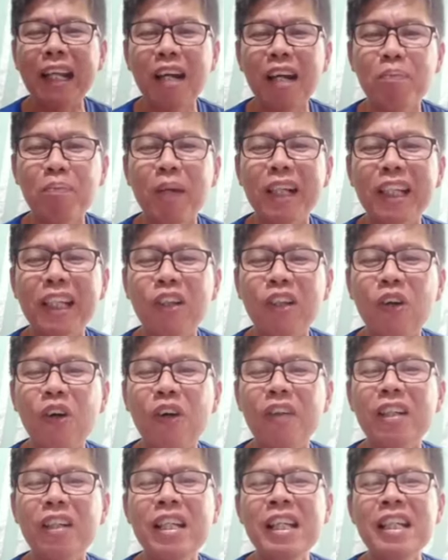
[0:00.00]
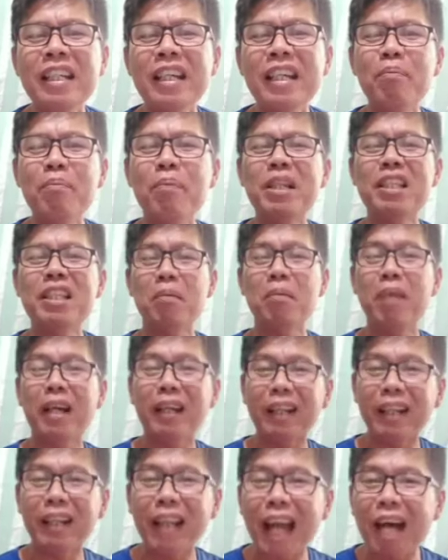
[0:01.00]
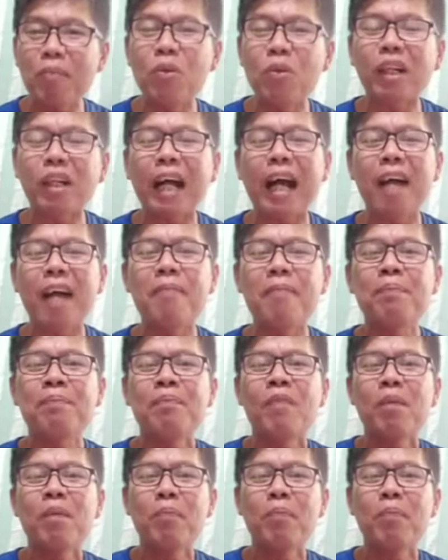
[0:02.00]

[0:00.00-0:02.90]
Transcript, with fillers: ng Panginoon. Imbis na magreklamo ka,